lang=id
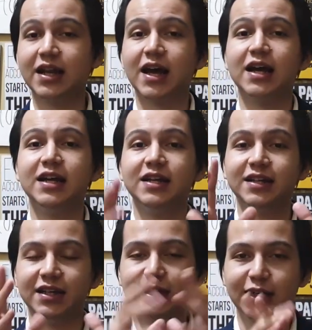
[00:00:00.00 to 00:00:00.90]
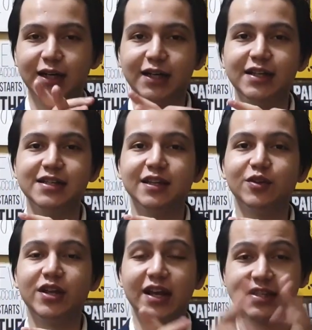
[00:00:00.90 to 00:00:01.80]
Nah uh, di
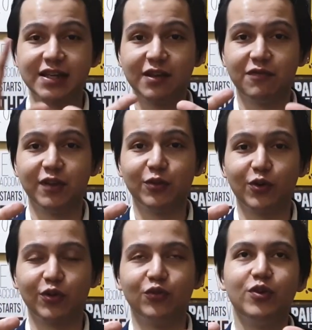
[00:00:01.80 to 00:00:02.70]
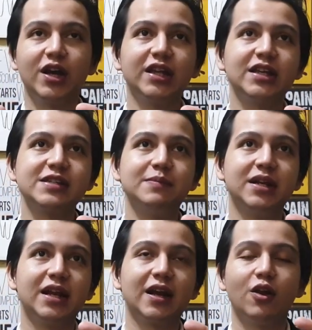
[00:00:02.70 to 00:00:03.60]
situ dari segi fitur juga kita
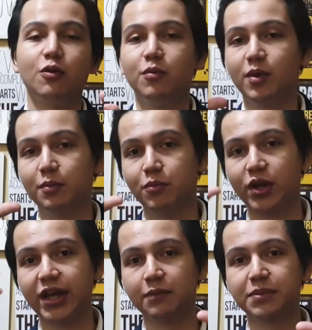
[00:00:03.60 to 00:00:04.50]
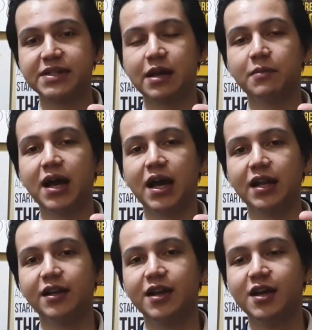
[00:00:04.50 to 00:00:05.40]
sebenarnya kalau mau, mau lihat
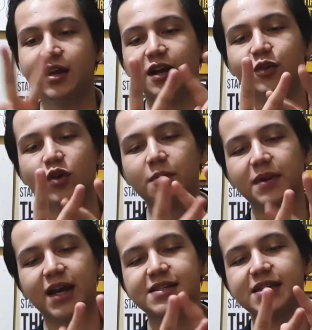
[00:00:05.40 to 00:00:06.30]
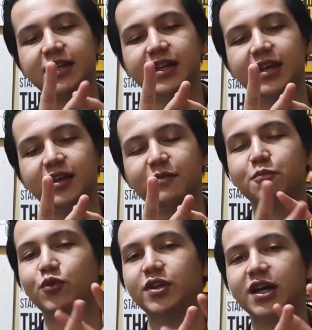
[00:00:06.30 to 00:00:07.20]
persamaan kedua aplikasi ini
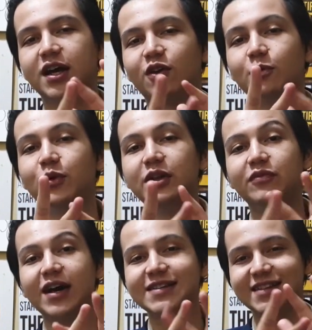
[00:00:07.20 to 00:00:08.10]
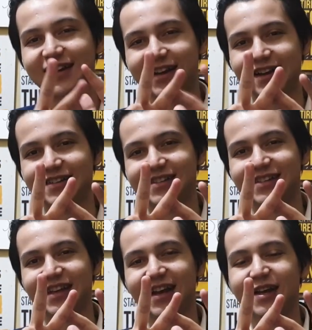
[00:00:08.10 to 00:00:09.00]
punya robo advisor
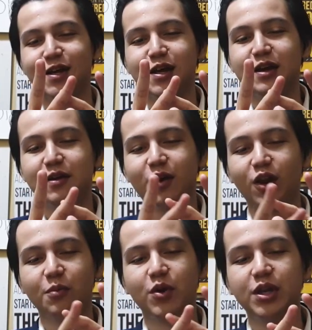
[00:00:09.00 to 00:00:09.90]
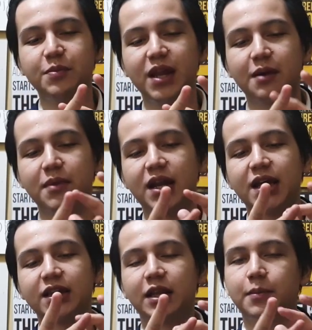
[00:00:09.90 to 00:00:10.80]
guys ya. Kalau mau dibilang mana
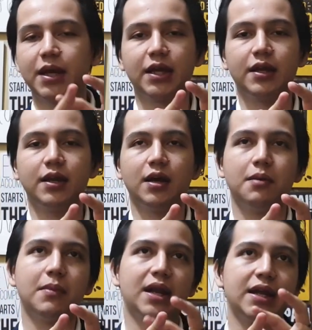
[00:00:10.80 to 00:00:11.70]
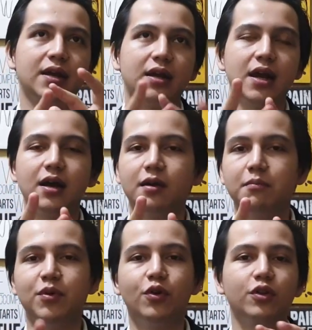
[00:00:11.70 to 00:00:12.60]
yang terbaik dan mana yang enggak,
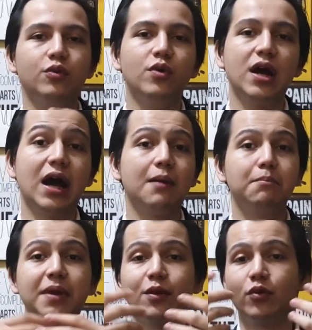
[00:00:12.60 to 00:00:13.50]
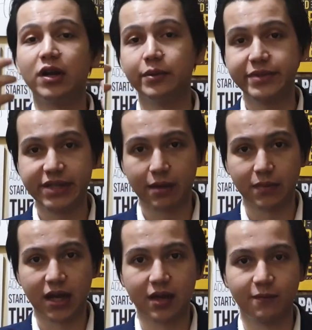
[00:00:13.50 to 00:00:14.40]
menurut gua hampir kurang lebih
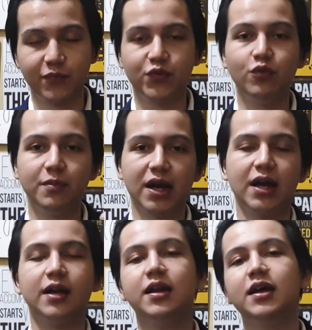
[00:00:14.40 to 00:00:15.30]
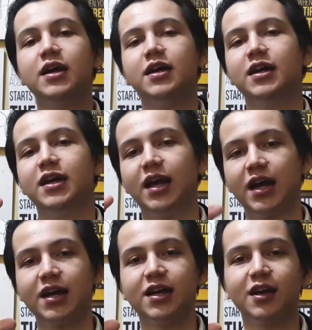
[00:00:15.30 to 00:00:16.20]
sama. Cuman
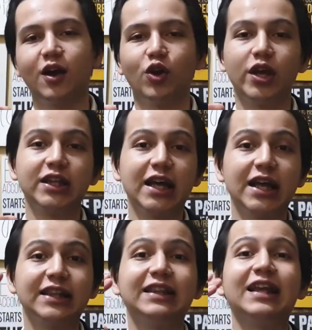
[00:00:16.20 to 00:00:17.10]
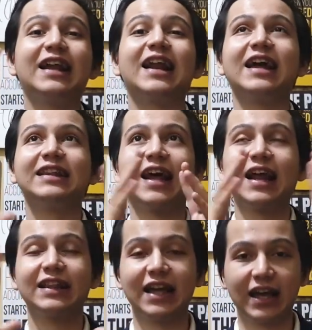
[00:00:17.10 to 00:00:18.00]
ya kalau kita
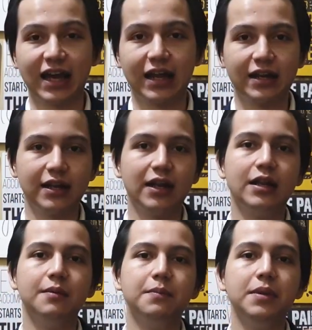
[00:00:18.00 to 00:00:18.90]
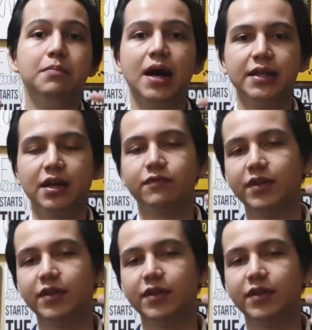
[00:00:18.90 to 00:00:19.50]
rata-rata kan lebih banyak